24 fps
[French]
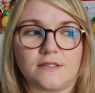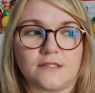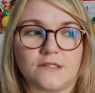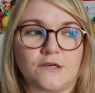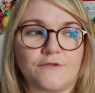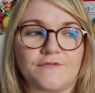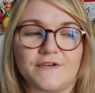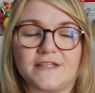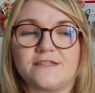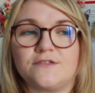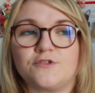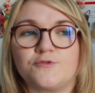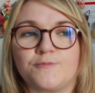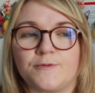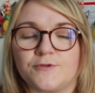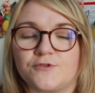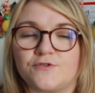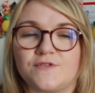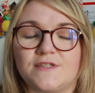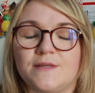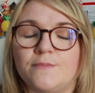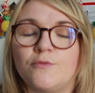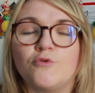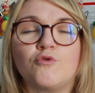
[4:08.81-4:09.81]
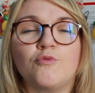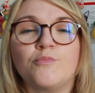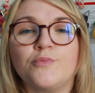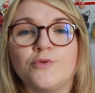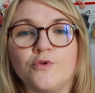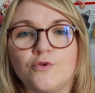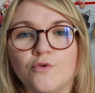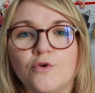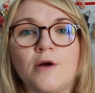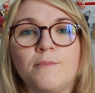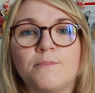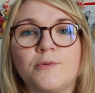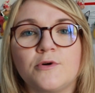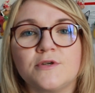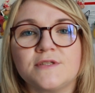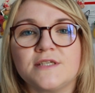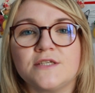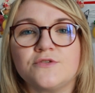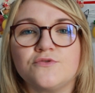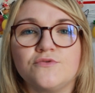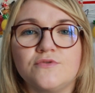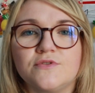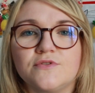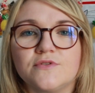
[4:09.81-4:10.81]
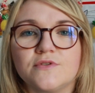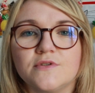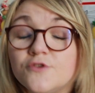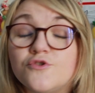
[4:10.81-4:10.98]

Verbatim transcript: en fait, je pense que c'est beaucoup plus long comme processus.